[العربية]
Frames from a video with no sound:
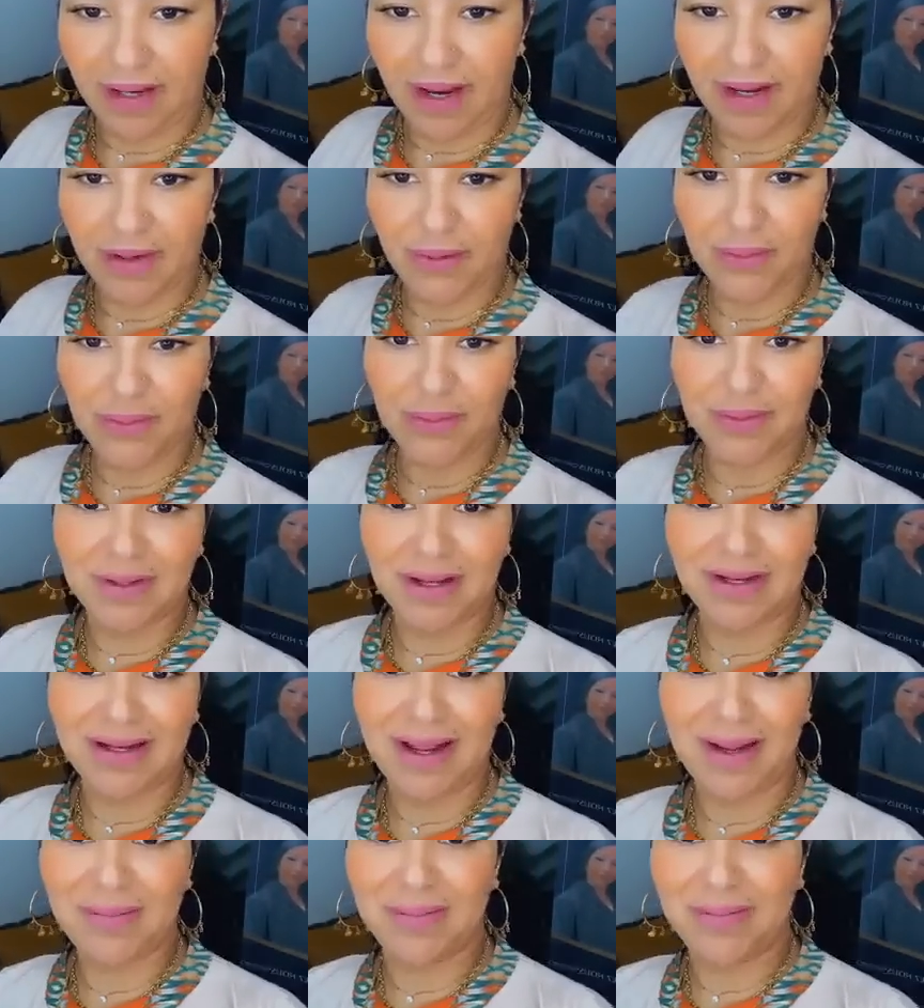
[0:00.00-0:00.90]
نحن
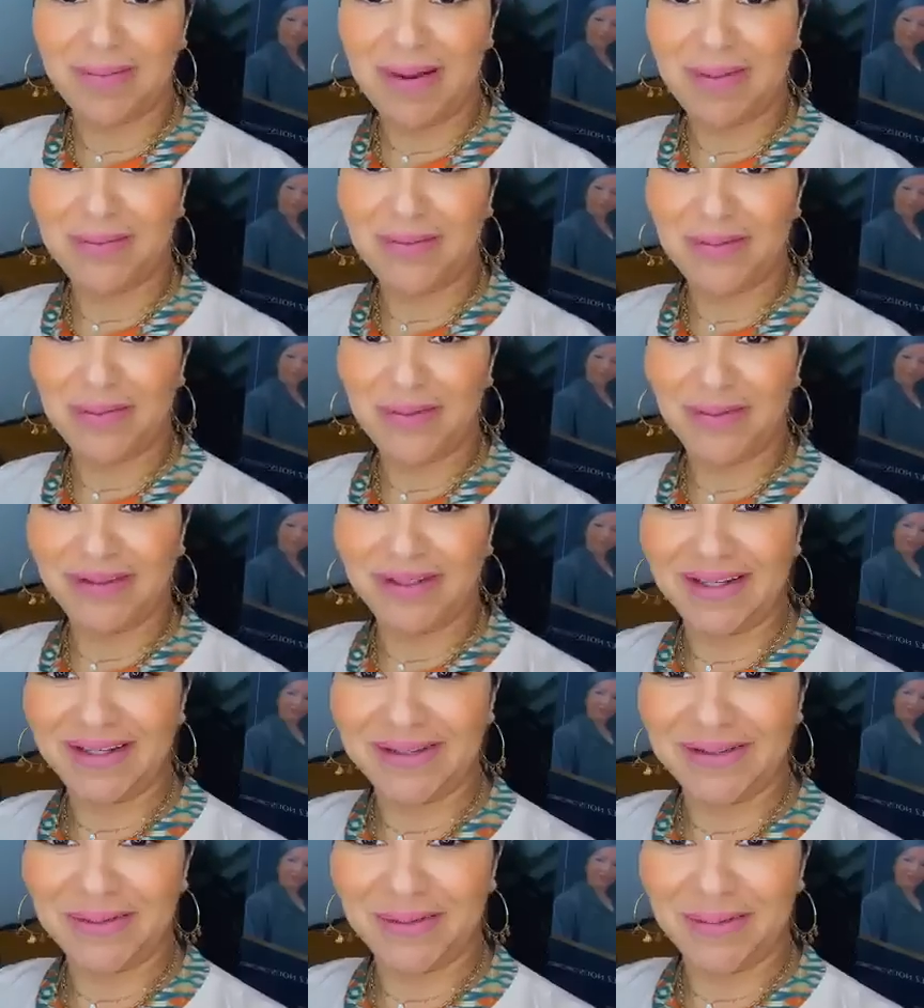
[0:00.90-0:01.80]
هنا القلب ماما مون
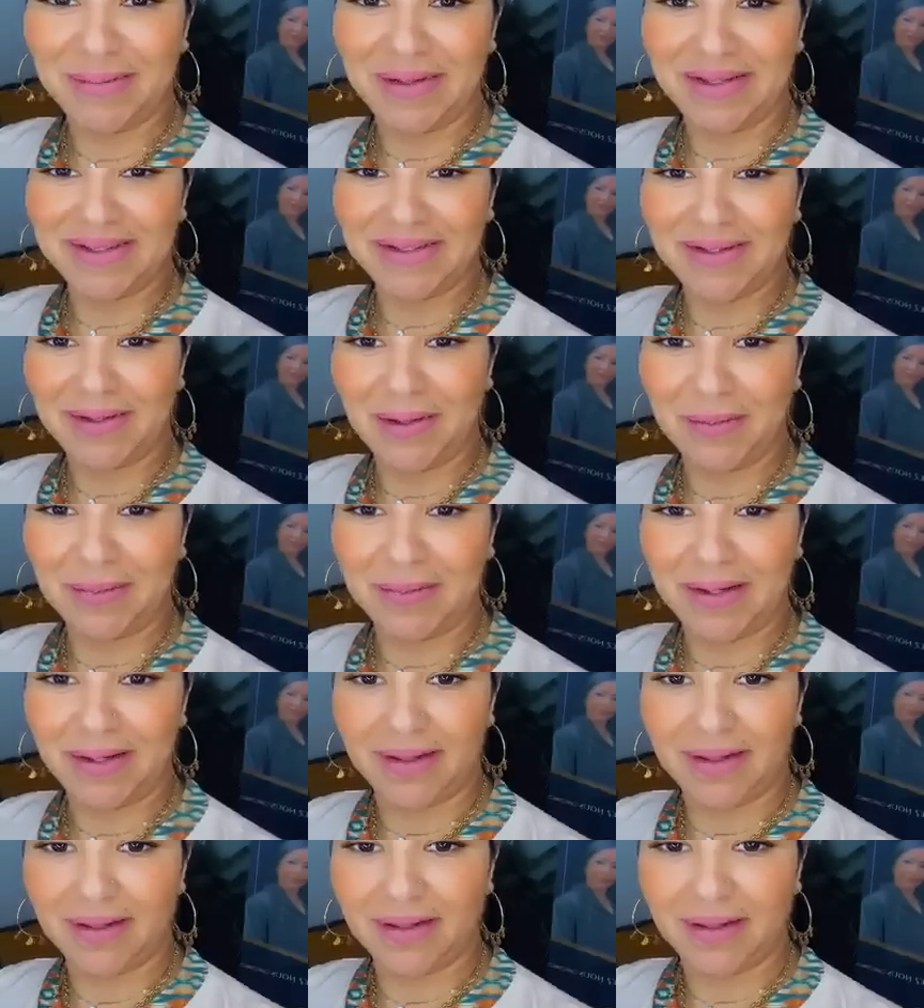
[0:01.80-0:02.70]
ميرسي
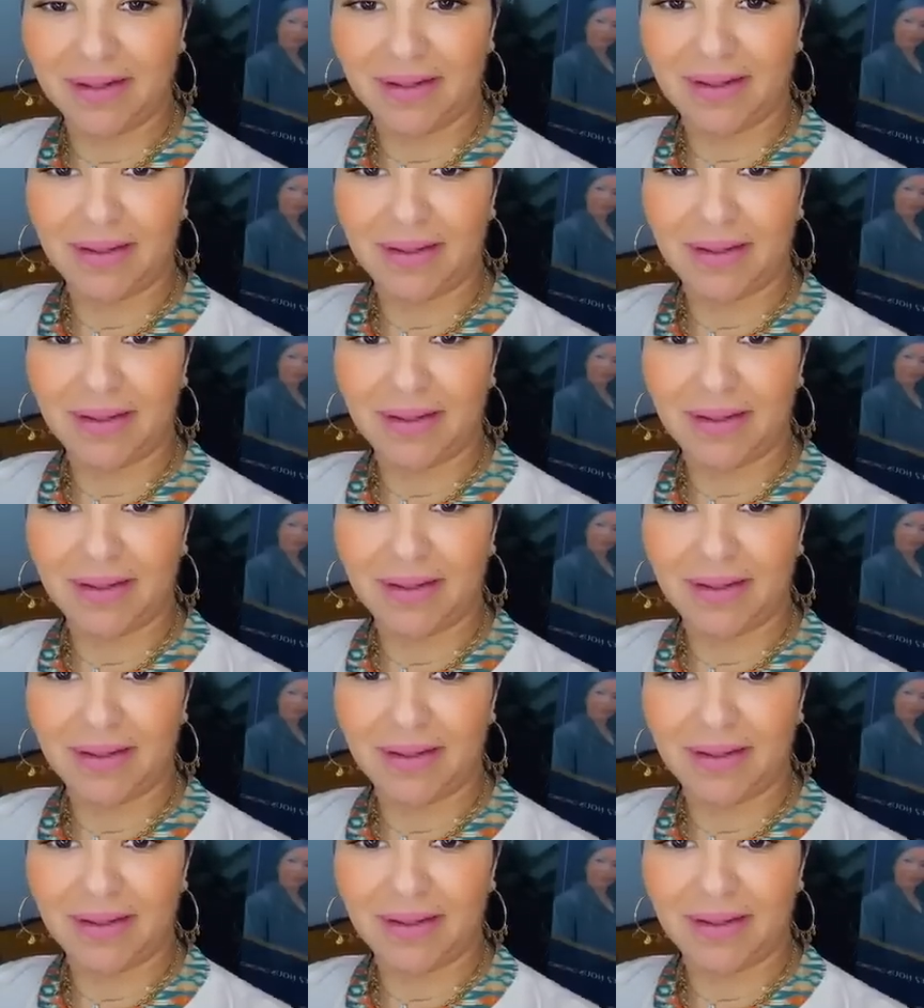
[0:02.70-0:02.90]
عمري